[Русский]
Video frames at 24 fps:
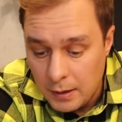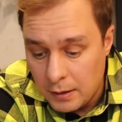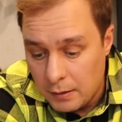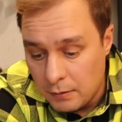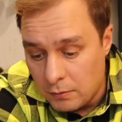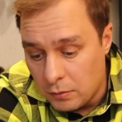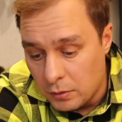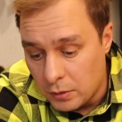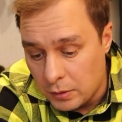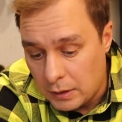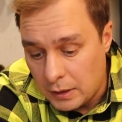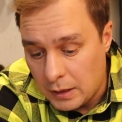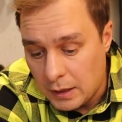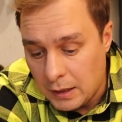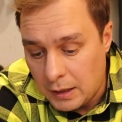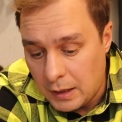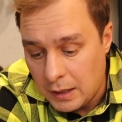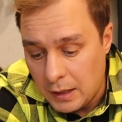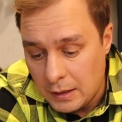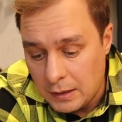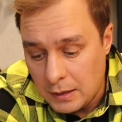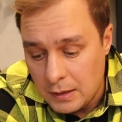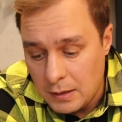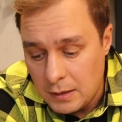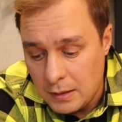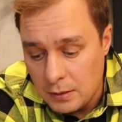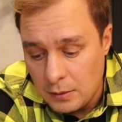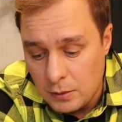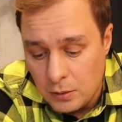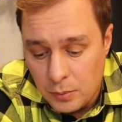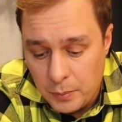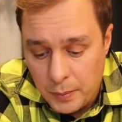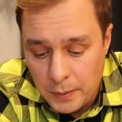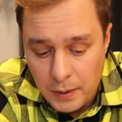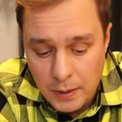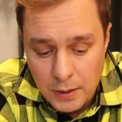Вот, как я это
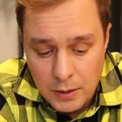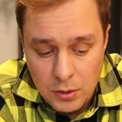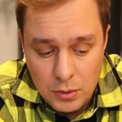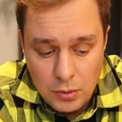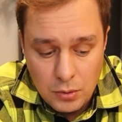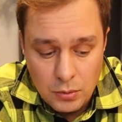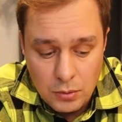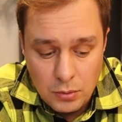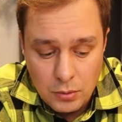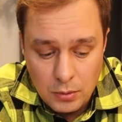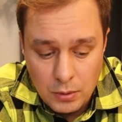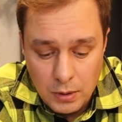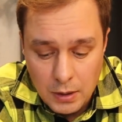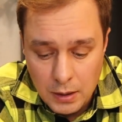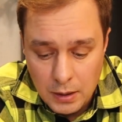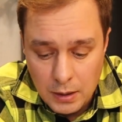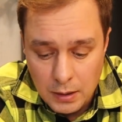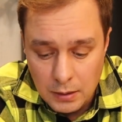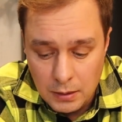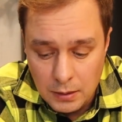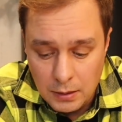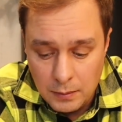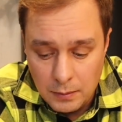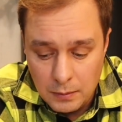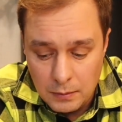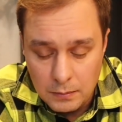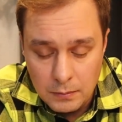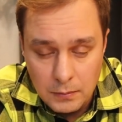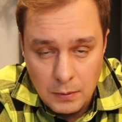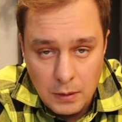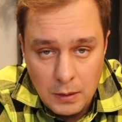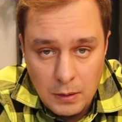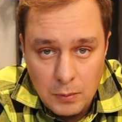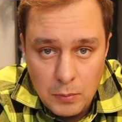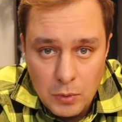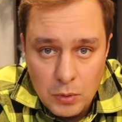делаю, покажу, как это
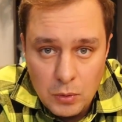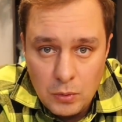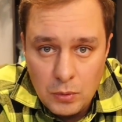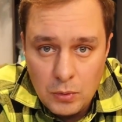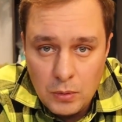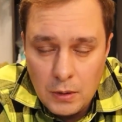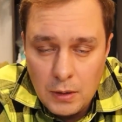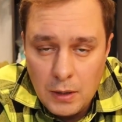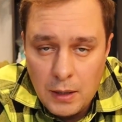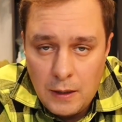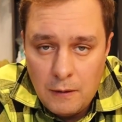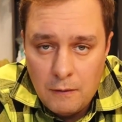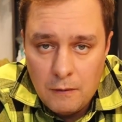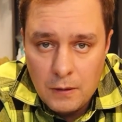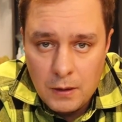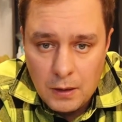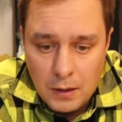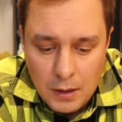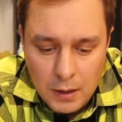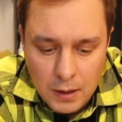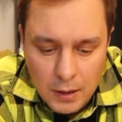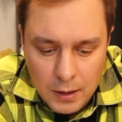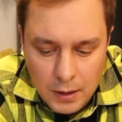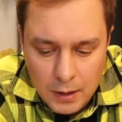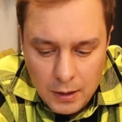рекомендует Дайва,